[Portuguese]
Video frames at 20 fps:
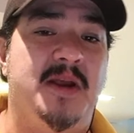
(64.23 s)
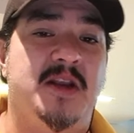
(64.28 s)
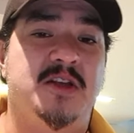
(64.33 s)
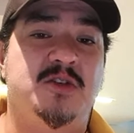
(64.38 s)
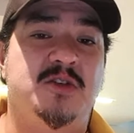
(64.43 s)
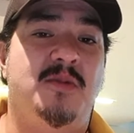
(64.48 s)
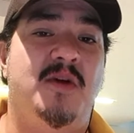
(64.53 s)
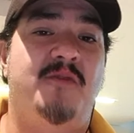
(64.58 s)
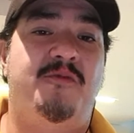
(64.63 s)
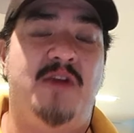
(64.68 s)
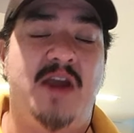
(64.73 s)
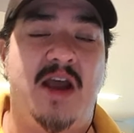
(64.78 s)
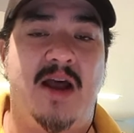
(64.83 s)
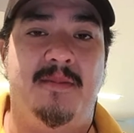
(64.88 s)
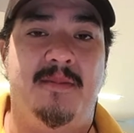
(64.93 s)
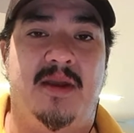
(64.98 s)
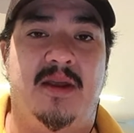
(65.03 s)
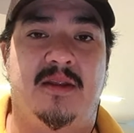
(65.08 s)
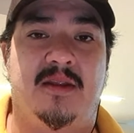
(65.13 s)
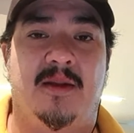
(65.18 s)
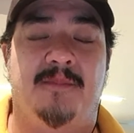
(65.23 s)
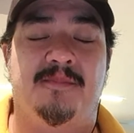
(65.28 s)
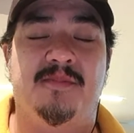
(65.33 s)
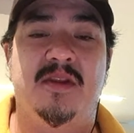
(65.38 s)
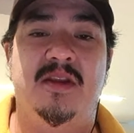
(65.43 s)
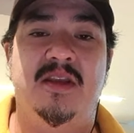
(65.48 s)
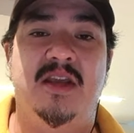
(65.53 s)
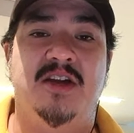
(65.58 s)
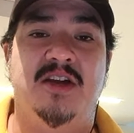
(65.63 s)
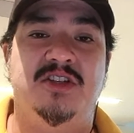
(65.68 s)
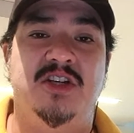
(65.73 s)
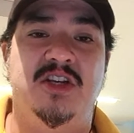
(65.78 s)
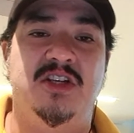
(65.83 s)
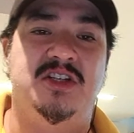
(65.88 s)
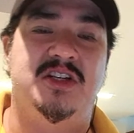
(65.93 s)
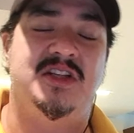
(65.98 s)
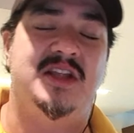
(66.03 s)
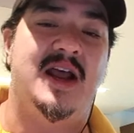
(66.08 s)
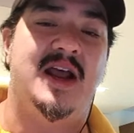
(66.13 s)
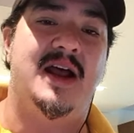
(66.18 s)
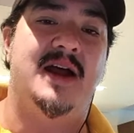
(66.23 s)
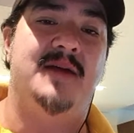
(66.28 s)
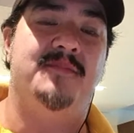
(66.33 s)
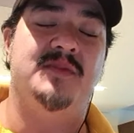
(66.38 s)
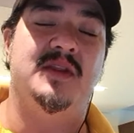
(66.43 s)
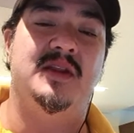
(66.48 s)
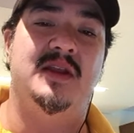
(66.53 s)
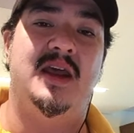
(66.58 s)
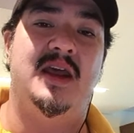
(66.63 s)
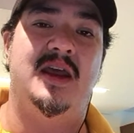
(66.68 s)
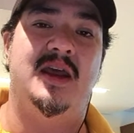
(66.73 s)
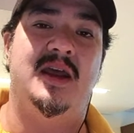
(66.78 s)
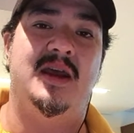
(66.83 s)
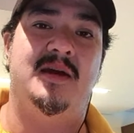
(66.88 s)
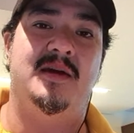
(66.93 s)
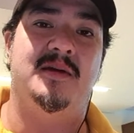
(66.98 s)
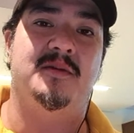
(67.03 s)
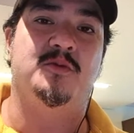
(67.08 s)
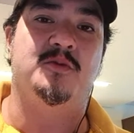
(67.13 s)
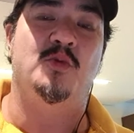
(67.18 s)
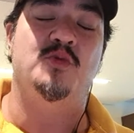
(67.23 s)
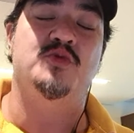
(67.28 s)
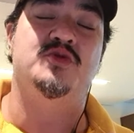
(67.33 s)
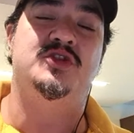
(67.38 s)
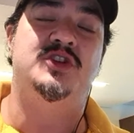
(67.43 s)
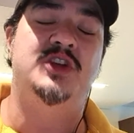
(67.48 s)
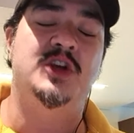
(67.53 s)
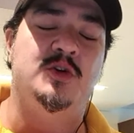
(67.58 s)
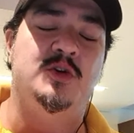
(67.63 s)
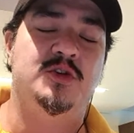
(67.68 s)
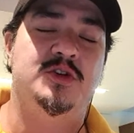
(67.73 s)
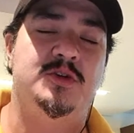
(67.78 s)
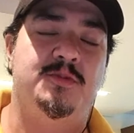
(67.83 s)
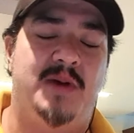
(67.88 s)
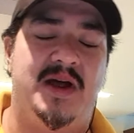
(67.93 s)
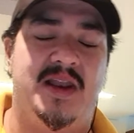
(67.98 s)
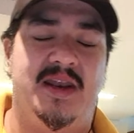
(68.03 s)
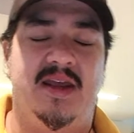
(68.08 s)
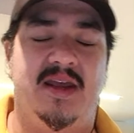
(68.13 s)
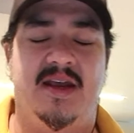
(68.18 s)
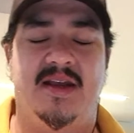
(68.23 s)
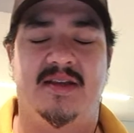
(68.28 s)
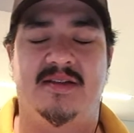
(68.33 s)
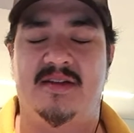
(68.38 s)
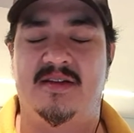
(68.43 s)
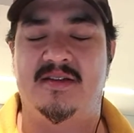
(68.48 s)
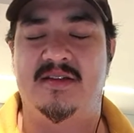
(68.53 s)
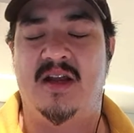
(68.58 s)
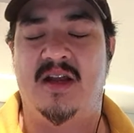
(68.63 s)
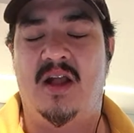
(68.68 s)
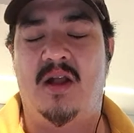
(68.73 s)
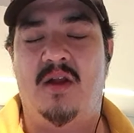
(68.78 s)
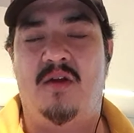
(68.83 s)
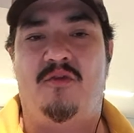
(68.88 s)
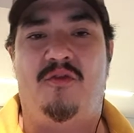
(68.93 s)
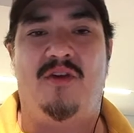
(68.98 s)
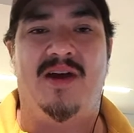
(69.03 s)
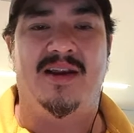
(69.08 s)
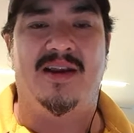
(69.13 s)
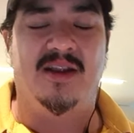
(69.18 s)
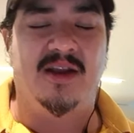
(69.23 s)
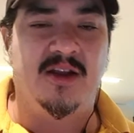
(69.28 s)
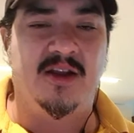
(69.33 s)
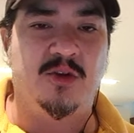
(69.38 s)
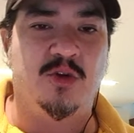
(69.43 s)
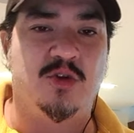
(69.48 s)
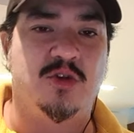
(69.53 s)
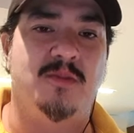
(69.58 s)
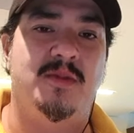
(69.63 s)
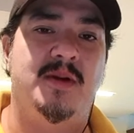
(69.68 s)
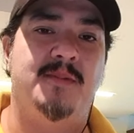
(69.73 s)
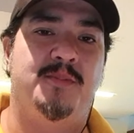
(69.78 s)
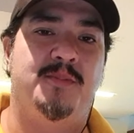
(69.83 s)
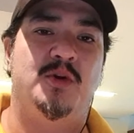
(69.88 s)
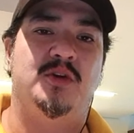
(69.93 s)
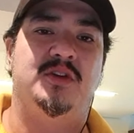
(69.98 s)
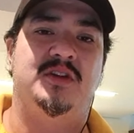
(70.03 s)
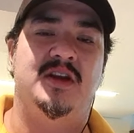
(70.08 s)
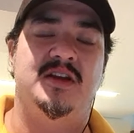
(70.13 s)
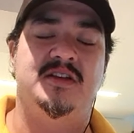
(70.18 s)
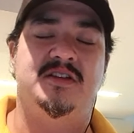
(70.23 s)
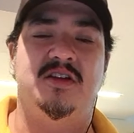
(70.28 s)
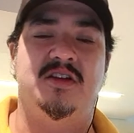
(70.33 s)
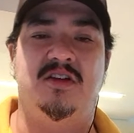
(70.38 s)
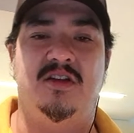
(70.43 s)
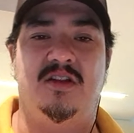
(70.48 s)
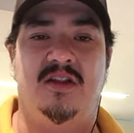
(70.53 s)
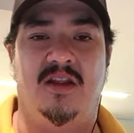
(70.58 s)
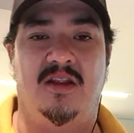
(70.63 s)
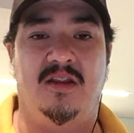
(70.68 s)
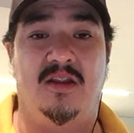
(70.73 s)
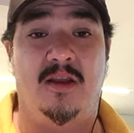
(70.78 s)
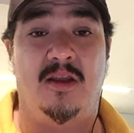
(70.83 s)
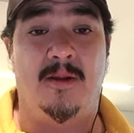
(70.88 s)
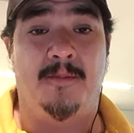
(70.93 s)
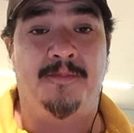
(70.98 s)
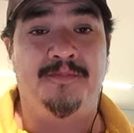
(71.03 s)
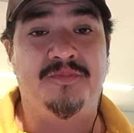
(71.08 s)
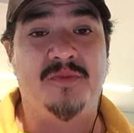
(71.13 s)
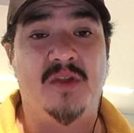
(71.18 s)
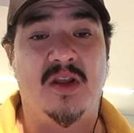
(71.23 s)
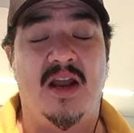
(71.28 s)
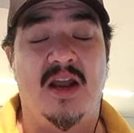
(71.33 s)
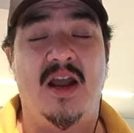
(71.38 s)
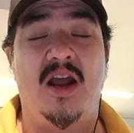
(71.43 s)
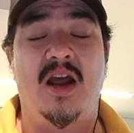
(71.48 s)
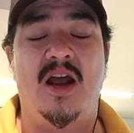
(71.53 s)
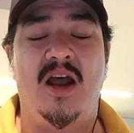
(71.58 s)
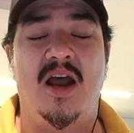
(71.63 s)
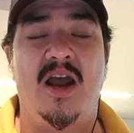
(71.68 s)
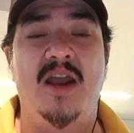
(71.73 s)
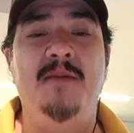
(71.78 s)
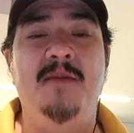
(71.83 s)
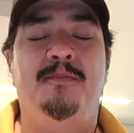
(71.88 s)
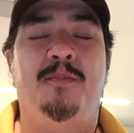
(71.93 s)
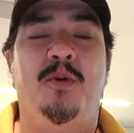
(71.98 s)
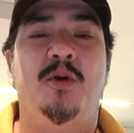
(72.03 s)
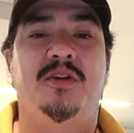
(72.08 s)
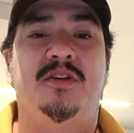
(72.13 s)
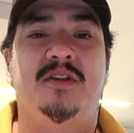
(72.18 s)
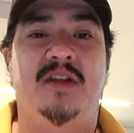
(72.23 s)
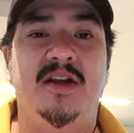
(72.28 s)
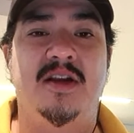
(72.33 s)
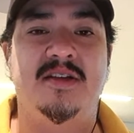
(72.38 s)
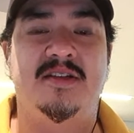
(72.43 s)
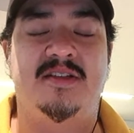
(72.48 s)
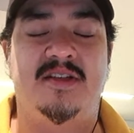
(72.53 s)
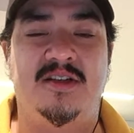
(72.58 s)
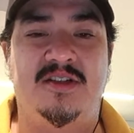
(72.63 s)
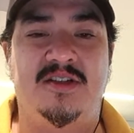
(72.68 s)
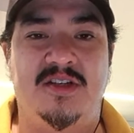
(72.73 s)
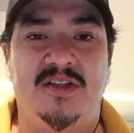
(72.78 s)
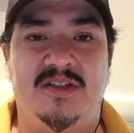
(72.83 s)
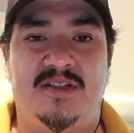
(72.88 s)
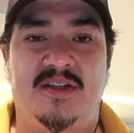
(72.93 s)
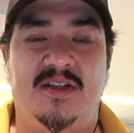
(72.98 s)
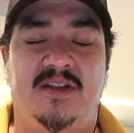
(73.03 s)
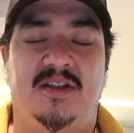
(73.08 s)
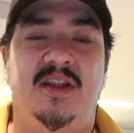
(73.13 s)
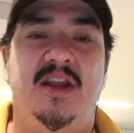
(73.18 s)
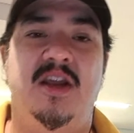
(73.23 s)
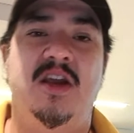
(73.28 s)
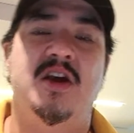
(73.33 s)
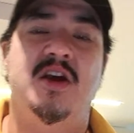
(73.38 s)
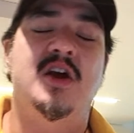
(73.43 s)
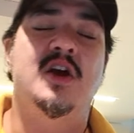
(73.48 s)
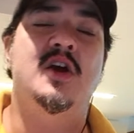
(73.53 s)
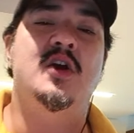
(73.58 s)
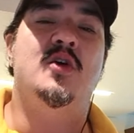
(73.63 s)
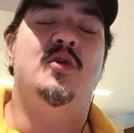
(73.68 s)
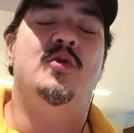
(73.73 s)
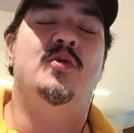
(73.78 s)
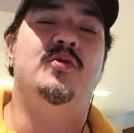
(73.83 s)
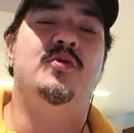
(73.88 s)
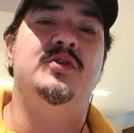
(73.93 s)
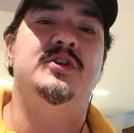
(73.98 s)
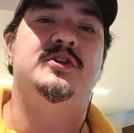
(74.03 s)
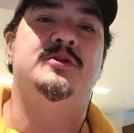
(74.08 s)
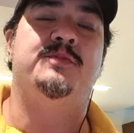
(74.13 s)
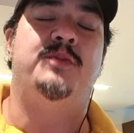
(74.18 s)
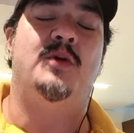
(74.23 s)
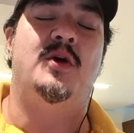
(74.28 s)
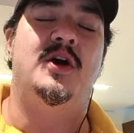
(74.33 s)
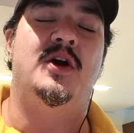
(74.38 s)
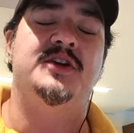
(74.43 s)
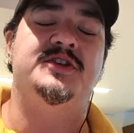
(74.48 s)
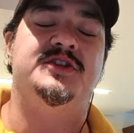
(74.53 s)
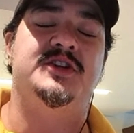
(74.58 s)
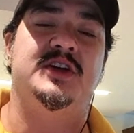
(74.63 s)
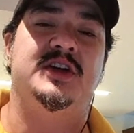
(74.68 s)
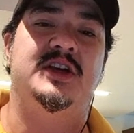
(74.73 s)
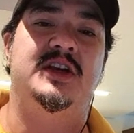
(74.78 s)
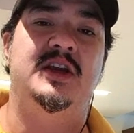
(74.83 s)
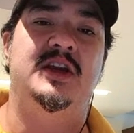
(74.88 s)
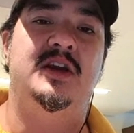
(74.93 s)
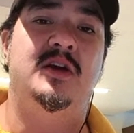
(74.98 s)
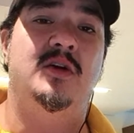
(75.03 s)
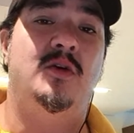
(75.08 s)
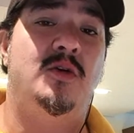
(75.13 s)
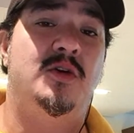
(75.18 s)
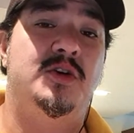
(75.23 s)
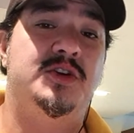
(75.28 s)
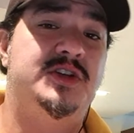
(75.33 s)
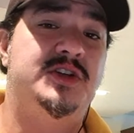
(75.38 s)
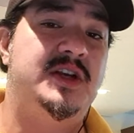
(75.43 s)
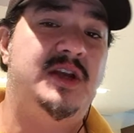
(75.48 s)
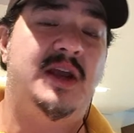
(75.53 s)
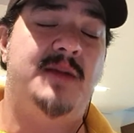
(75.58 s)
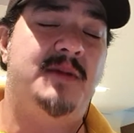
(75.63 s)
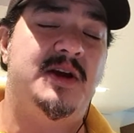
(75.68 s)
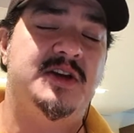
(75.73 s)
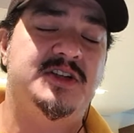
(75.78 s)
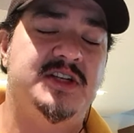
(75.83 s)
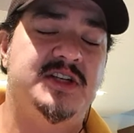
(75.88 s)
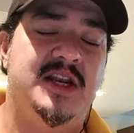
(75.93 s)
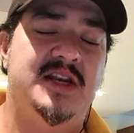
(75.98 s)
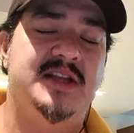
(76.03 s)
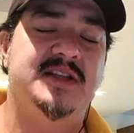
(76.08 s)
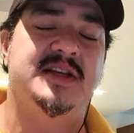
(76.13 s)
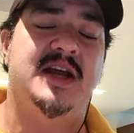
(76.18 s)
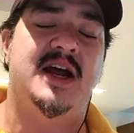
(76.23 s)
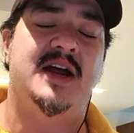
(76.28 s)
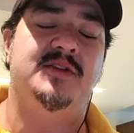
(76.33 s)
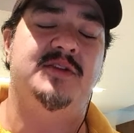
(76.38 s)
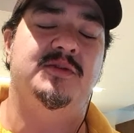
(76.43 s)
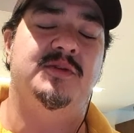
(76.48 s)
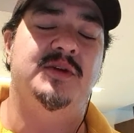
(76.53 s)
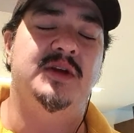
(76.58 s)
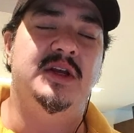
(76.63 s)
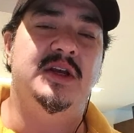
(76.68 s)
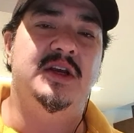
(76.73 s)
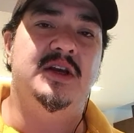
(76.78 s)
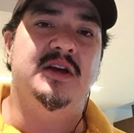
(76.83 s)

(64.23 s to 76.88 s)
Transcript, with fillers: é apenas uma ferramenta. E a gente está é, com um ciclo de palestras falando sobre a importância de entender, a, a importância de se ter um esporte que hoje é marginalizado.